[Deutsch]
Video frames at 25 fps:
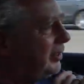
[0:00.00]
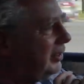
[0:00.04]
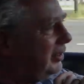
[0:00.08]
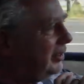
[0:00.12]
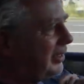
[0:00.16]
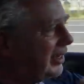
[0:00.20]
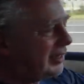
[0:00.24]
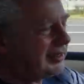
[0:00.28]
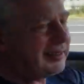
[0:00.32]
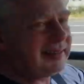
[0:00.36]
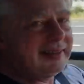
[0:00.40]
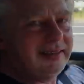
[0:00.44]

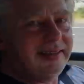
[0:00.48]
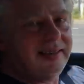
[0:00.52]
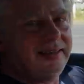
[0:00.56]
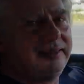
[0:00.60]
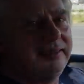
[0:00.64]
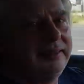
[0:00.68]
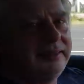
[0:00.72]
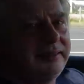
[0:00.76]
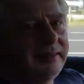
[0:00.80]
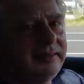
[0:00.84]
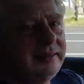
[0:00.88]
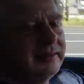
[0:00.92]
Das
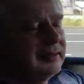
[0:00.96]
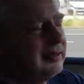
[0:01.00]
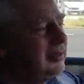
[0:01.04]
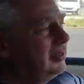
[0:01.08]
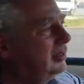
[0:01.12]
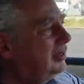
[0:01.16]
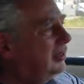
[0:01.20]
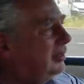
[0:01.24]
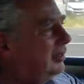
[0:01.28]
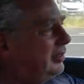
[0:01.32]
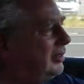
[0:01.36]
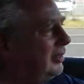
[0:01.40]
ist
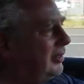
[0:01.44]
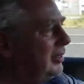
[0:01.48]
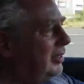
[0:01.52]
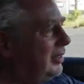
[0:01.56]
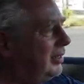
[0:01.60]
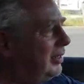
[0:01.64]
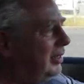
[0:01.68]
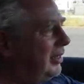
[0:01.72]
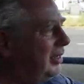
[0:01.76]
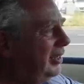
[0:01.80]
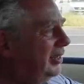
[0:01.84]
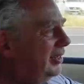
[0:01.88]

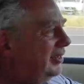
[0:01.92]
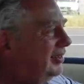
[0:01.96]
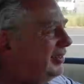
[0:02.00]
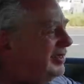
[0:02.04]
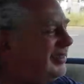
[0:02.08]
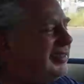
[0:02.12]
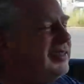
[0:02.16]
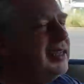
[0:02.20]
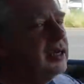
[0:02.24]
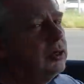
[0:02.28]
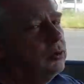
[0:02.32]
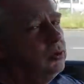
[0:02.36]

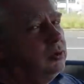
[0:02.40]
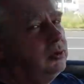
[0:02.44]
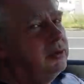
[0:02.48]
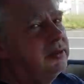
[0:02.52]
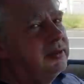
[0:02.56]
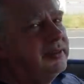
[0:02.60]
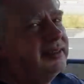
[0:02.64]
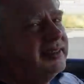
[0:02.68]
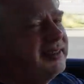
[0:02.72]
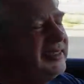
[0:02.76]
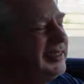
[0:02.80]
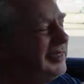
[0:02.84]
sehr gut.
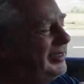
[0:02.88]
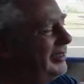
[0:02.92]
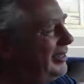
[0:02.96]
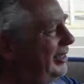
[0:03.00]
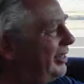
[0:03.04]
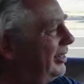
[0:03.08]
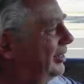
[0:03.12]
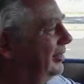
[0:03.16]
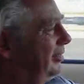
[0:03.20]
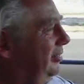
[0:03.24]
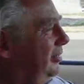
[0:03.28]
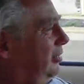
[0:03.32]

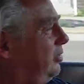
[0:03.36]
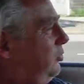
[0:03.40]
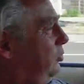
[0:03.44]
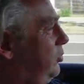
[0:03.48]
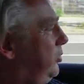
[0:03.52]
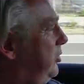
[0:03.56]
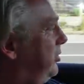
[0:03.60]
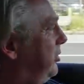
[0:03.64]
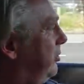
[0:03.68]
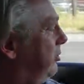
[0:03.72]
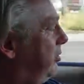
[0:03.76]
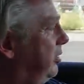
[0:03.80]
Sehr, sehr
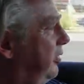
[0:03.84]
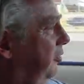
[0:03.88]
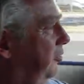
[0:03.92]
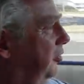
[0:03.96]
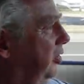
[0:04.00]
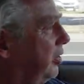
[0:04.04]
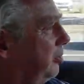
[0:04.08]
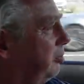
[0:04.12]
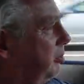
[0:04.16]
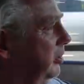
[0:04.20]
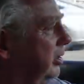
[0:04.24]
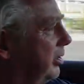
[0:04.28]
gut
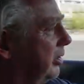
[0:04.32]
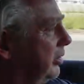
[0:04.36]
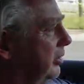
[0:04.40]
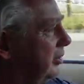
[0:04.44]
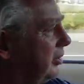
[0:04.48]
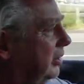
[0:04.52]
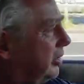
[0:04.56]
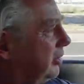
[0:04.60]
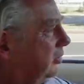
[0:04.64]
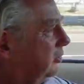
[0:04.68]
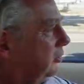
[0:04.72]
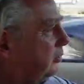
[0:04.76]
gefällt mir
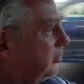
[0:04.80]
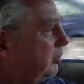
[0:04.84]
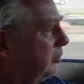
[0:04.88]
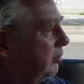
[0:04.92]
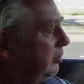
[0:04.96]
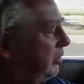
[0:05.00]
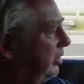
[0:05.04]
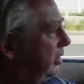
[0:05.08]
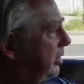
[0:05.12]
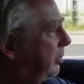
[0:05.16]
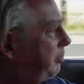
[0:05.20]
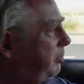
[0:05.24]
das. Also
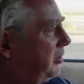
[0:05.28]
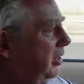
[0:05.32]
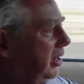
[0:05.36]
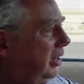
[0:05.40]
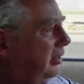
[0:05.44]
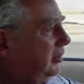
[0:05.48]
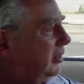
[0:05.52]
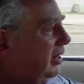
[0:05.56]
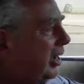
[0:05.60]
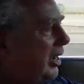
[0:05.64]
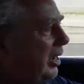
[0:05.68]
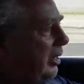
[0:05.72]
ich habe hier
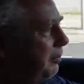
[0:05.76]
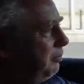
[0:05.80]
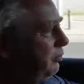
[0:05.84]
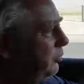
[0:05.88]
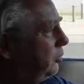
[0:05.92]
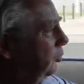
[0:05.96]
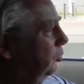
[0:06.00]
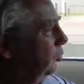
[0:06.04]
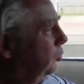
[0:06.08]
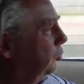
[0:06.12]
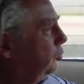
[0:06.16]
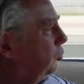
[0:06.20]
ein
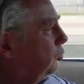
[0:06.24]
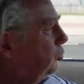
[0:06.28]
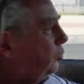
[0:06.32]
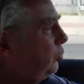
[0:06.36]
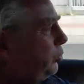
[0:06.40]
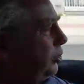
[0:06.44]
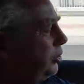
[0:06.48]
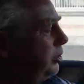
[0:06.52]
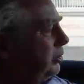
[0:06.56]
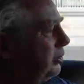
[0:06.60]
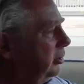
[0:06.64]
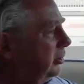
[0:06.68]
absolut
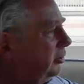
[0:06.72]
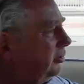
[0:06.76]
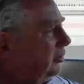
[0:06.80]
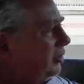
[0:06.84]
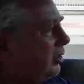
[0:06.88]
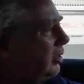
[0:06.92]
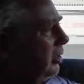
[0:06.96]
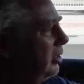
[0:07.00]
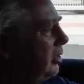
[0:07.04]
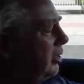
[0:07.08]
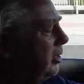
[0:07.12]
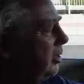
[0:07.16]
ruhiges
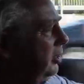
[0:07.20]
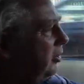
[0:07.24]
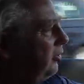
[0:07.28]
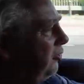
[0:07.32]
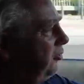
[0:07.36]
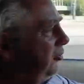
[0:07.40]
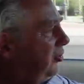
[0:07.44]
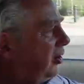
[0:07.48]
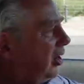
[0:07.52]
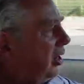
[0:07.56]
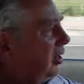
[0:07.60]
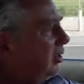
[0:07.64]

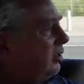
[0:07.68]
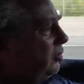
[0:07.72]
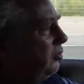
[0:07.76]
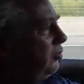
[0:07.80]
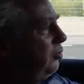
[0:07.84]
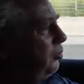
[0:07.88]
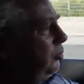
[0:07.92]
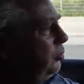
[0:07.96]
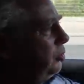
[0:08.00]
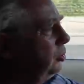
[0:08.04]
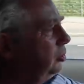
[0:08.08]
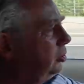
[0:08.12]

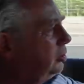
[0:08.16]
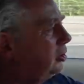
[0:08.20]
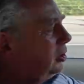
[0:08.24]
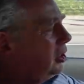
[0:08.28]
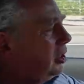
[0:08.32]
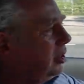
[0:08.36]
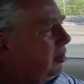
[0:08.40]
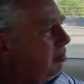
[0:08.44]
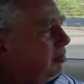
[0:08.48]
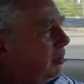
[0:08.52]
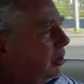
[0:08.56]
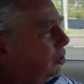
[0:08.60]
Fahrgefühl.
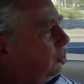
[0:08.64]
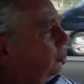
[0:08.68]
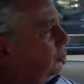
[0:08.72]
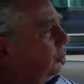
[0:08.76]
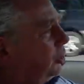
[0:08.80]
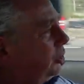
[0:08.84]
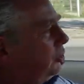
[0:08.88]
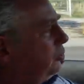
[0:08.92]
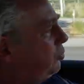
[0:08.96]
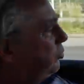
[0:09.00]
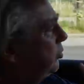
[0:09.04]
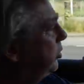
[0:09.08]
Man
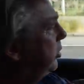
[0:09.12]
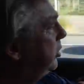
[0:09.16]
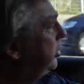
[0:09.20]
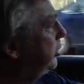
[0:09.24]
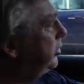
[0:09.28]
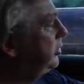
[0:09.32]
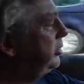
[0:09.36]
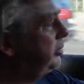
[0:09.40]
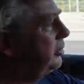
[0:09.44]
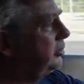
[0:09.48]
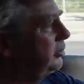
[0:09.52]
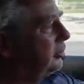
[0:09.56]
hört nur
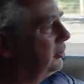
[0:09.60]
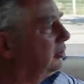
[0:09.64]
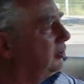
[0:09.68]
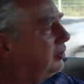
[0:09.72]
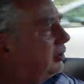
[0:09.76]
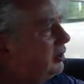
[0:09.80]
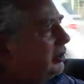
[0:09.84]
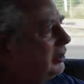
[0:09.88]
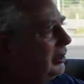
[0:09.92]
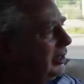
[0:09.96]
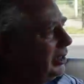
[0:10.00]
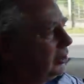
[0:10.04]
dieses
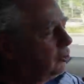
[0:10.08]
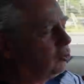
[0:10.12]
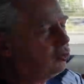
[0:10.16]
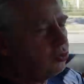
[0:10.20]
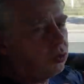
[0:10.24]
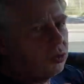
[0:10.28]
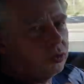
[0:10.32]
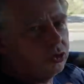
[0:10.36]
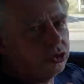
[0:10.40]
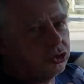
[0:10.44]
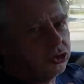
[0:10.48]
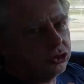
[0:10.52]

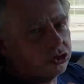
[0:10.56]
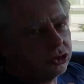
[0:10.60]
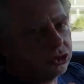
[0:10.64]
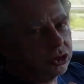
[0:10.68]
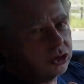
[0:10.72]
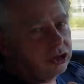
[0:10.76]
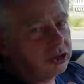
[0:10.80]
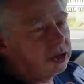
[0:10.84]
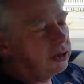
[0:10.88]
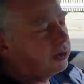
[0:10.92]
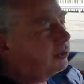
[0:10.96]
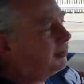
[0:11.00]

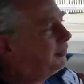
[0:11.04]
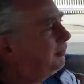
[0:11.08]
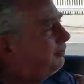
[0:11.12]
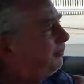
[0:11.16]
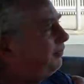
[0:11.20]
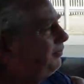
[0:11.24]
elektronische,